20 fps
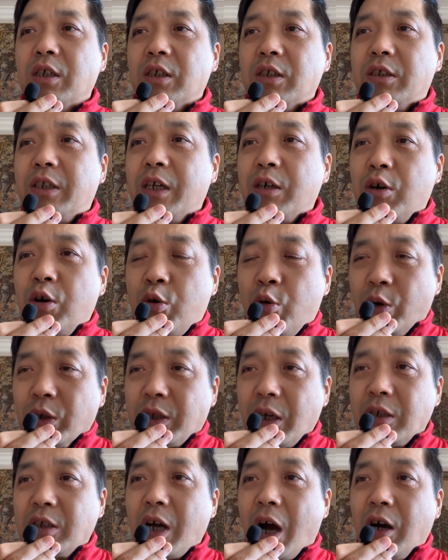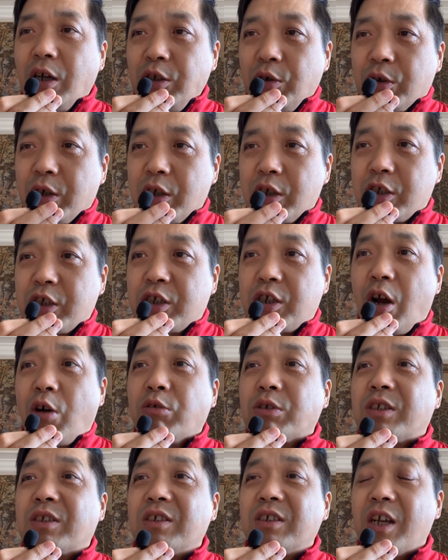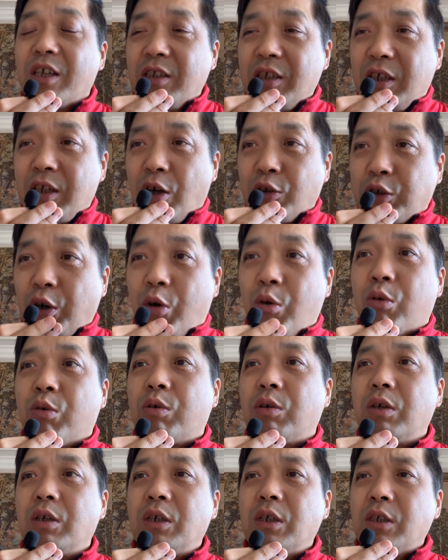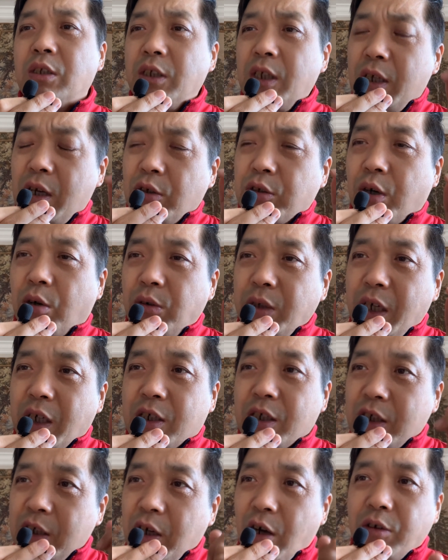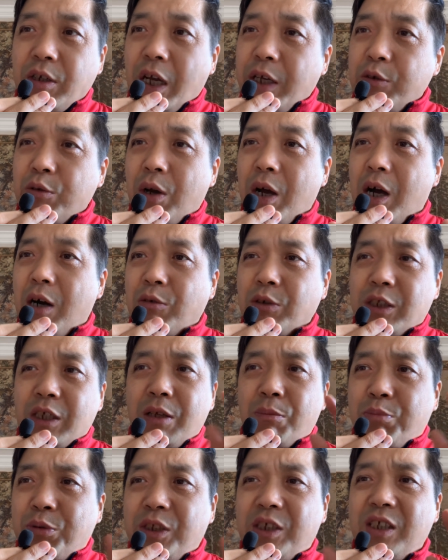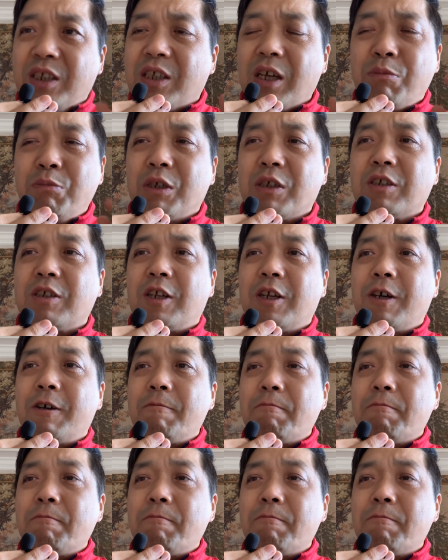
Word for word: 这个火葬场有个烧死人的老头儿，那老头儿也是个老演员啊，我现在不记得他名字了。